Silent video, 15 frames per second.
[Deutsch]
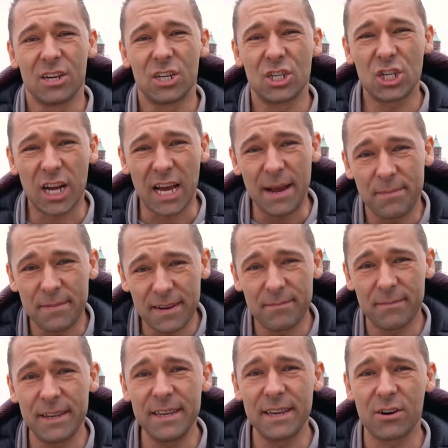Schreibt
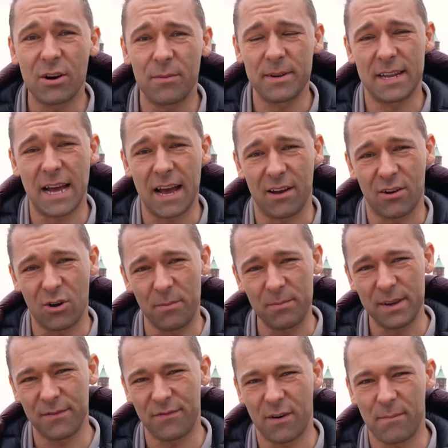in die Kommentare,
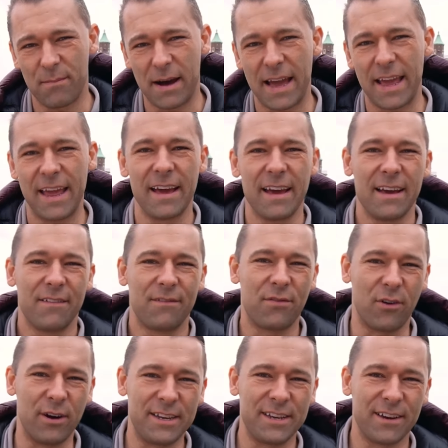kommt ihr vorbei,
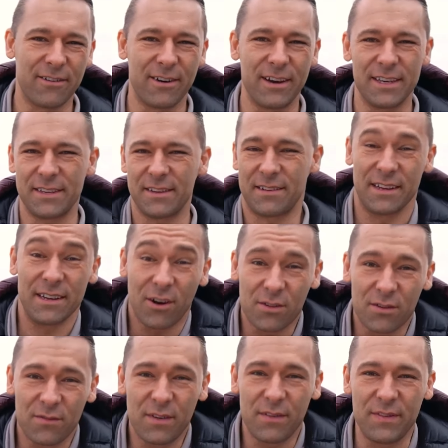freut ihr euch
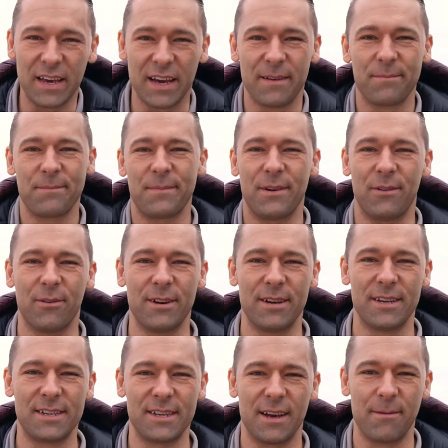genauso wie wir.
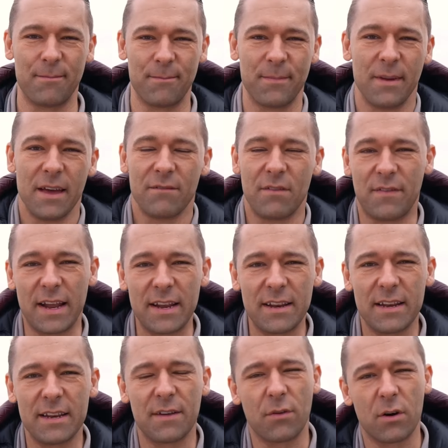Und ähm, wir werden
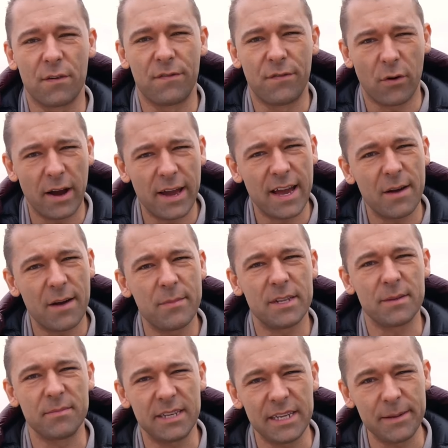in der Woche vorher mit
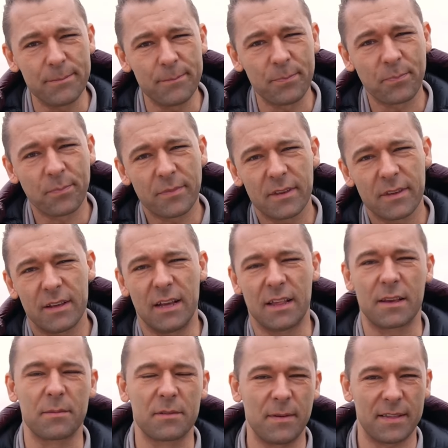dem Team, es
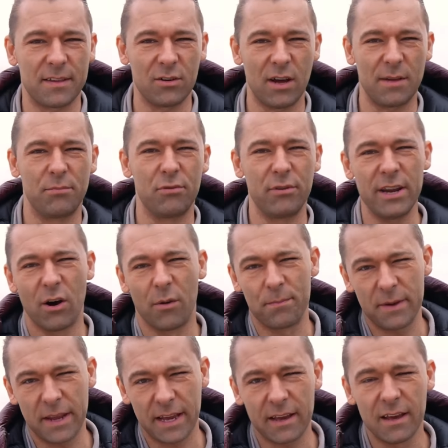gibt quasi noch ein
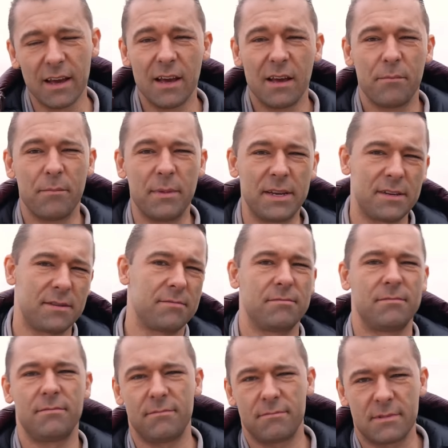Pre-Opening mit
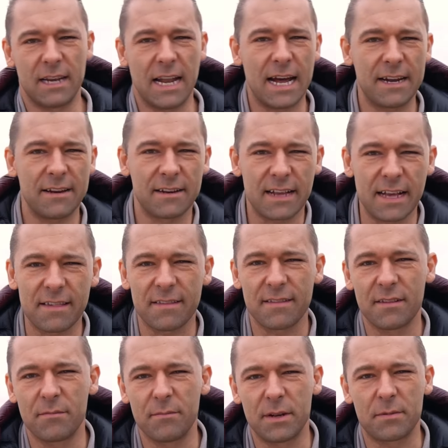geladenen
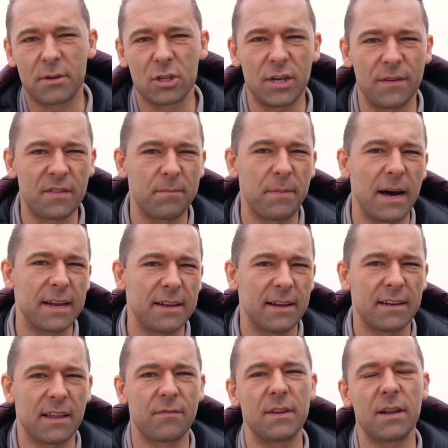Gästen, mit
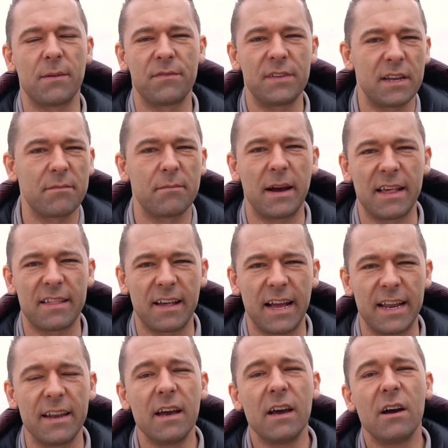Geschäftspartnern. Das wird am 4. Mai
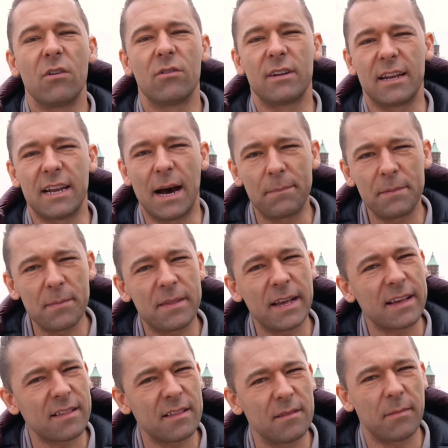sein. Und dann ab dem
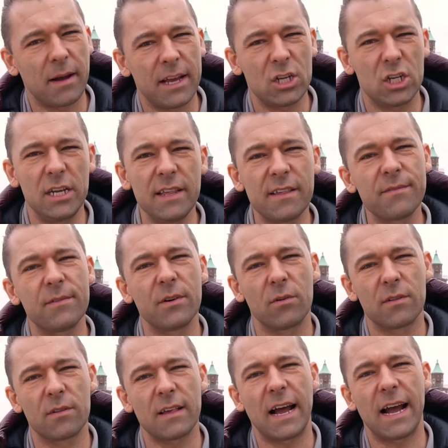6. Mai schließen wir
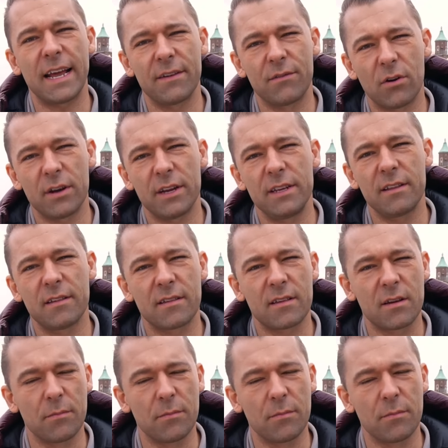uns eine Woche in dieses